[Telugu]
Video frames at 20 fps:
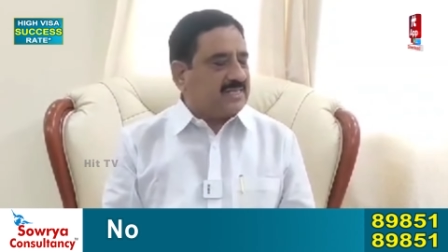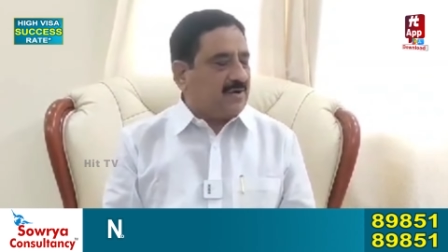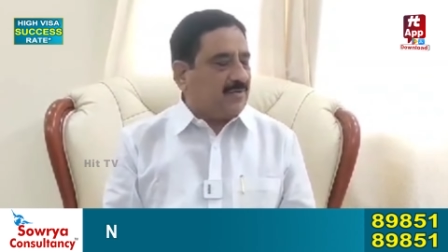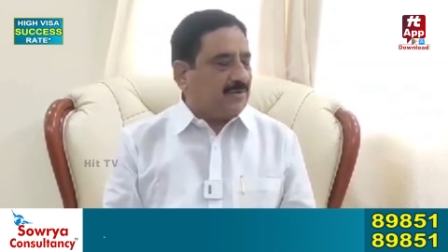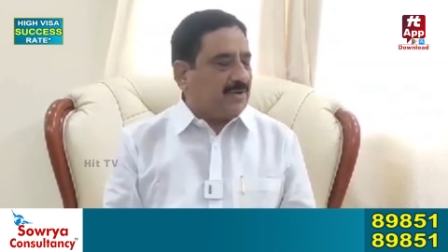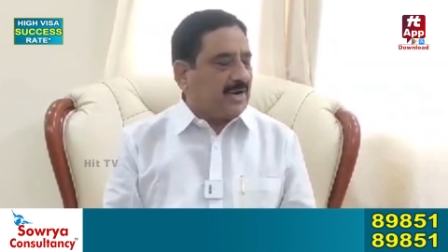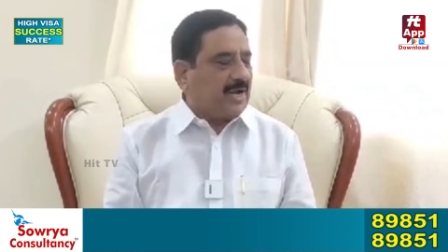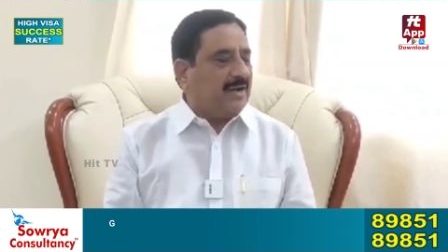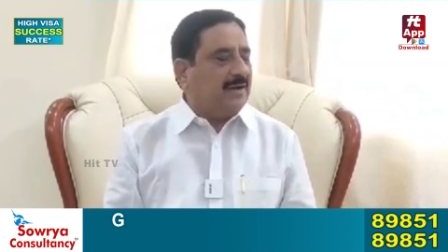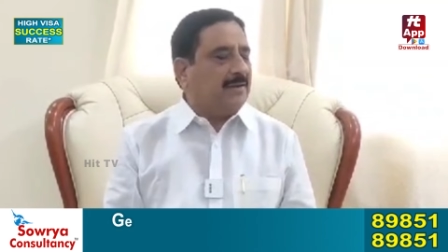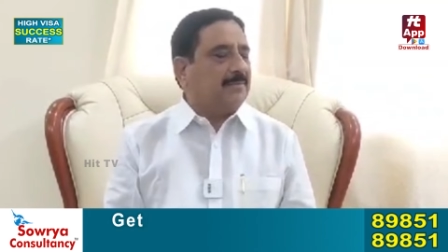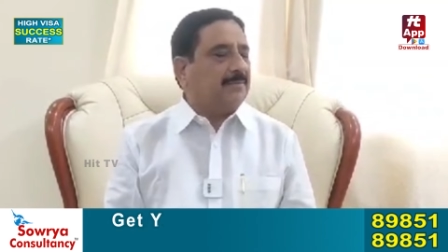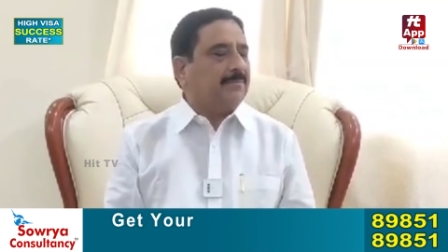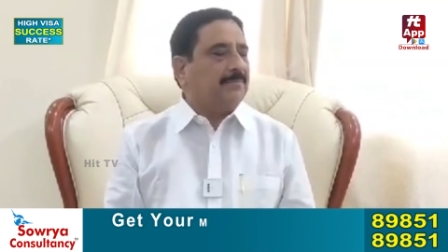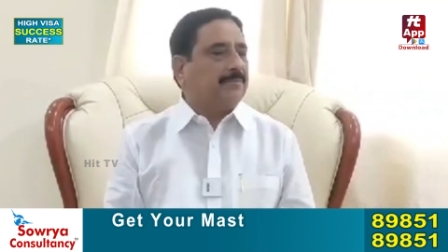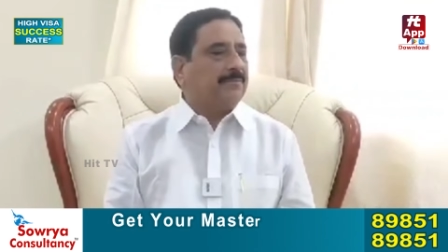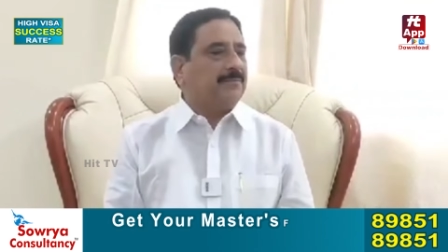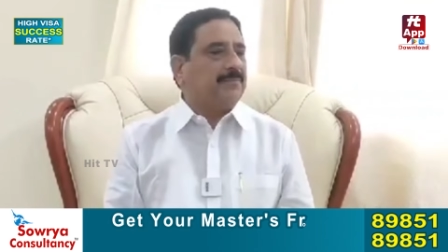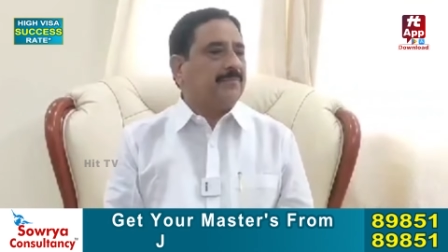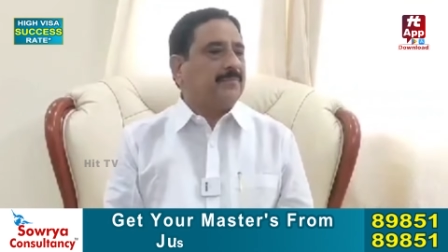ఇస్తా ఉన్నా
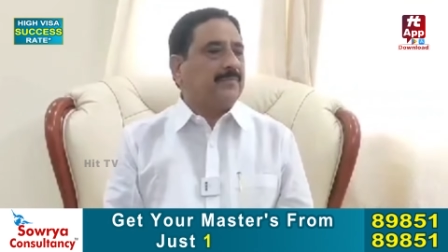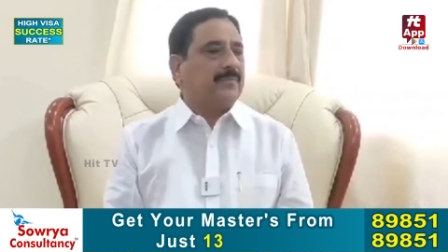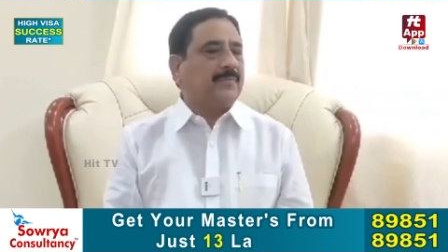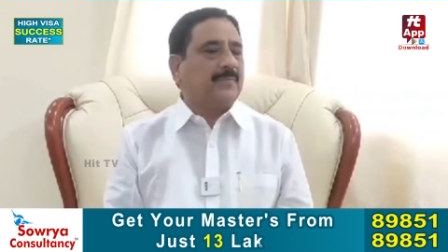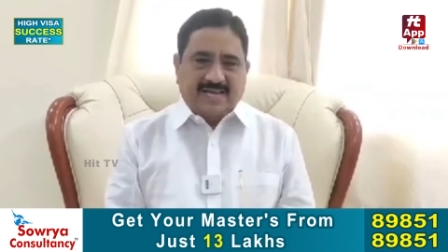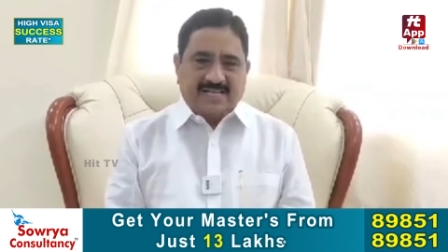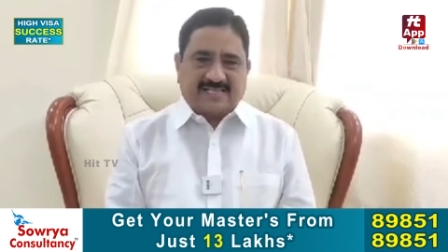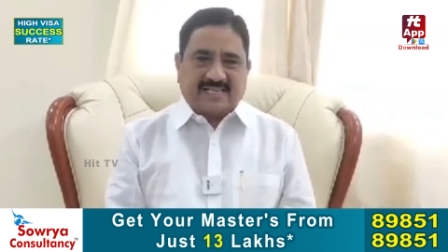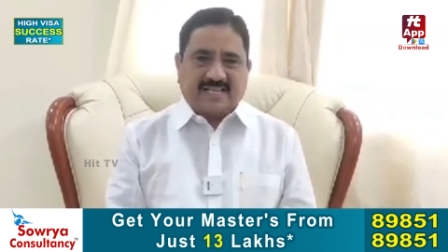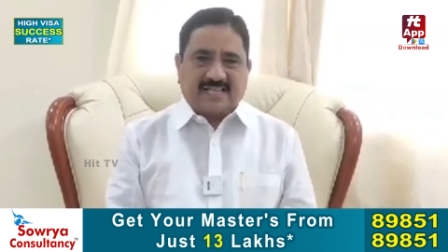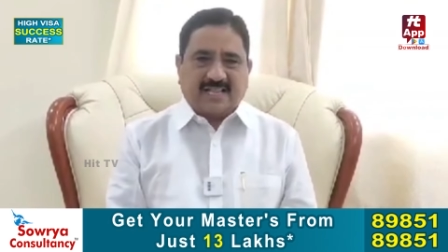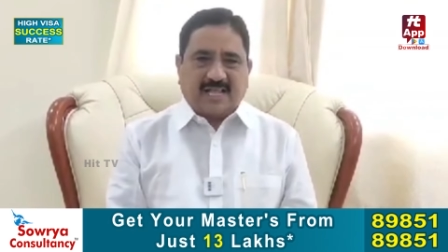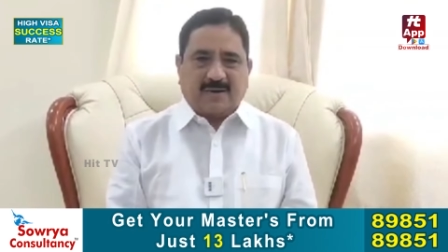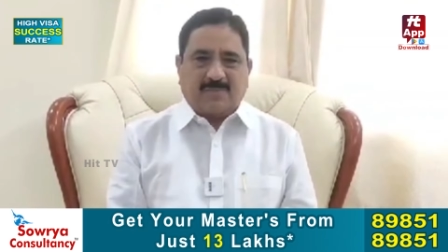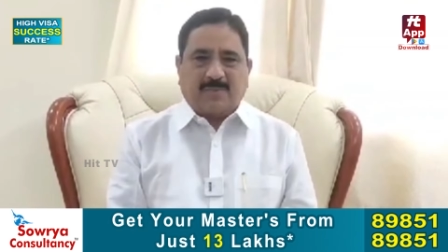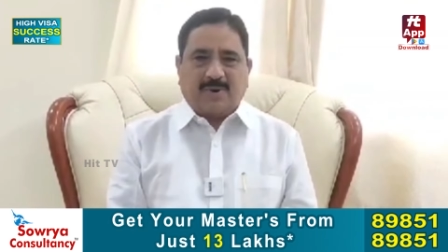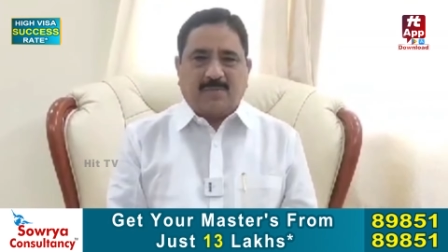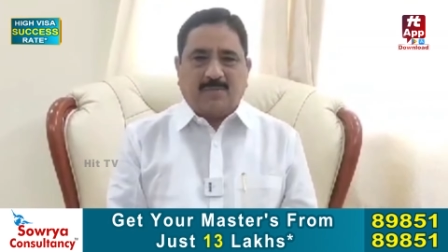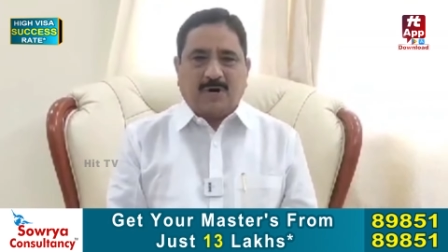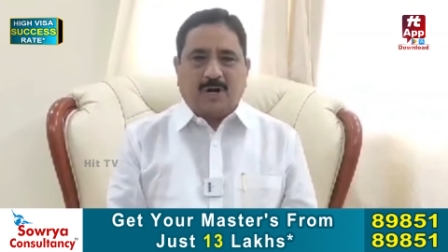అదే
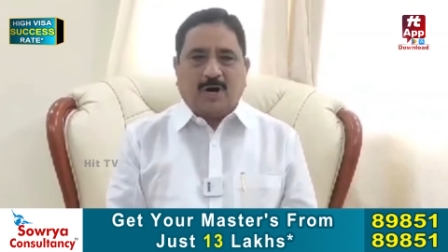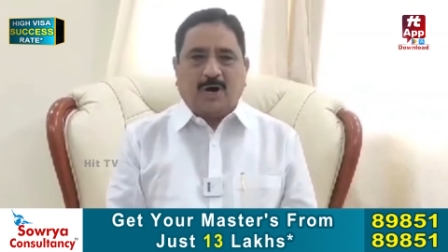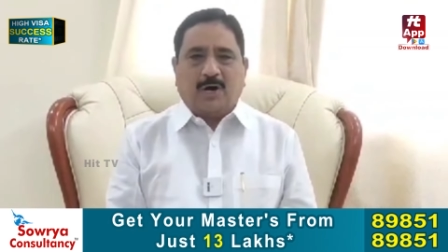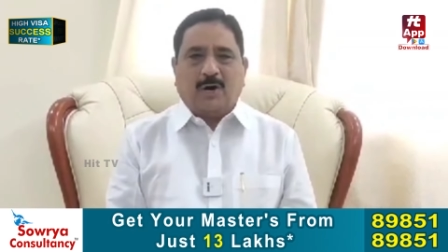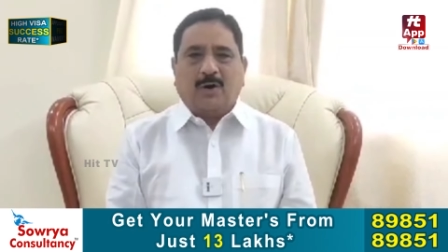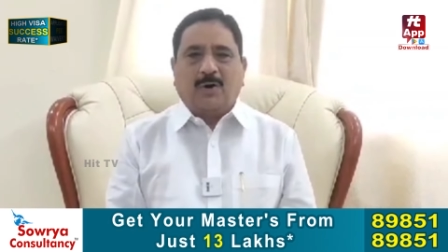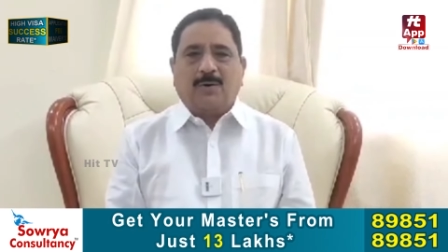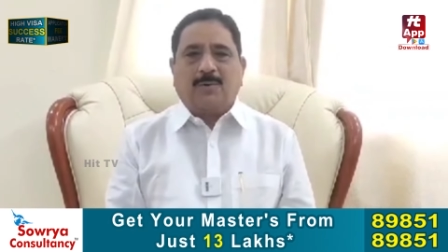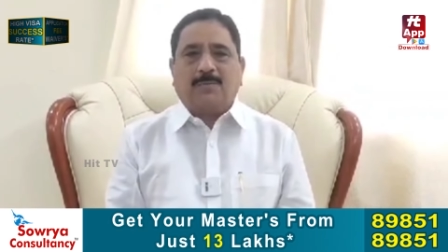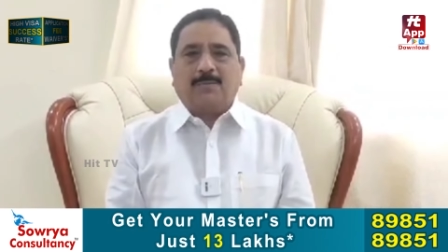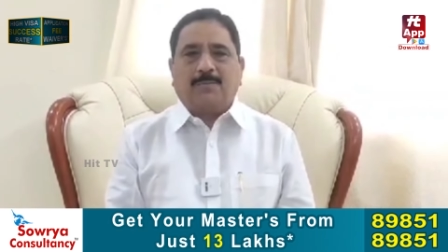సందర్భంలో